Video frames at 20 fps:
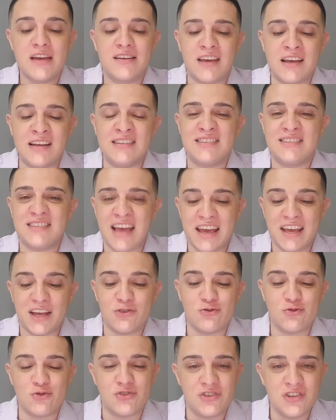Quem segue
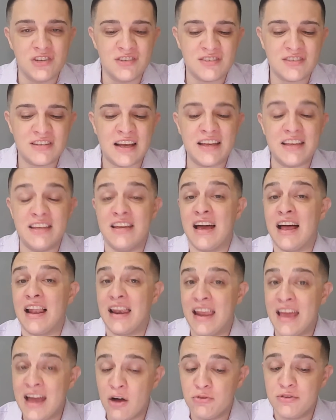a justiça e a
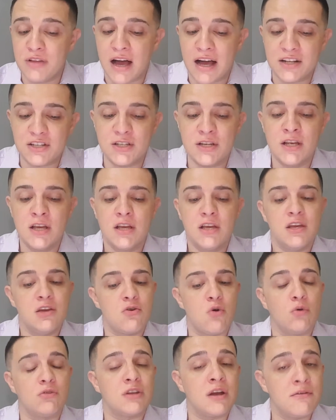lealdade
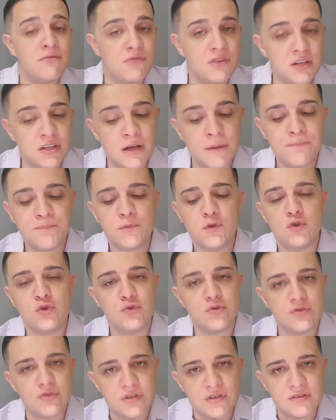encontra vida,
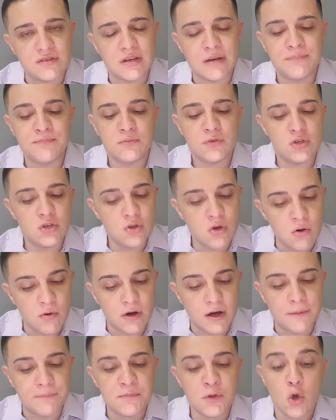justiça e
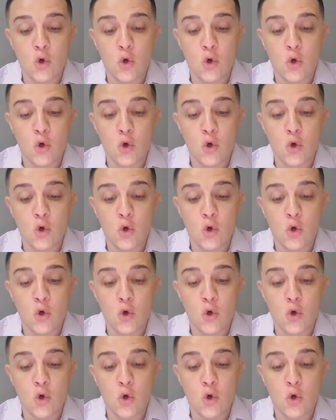honra.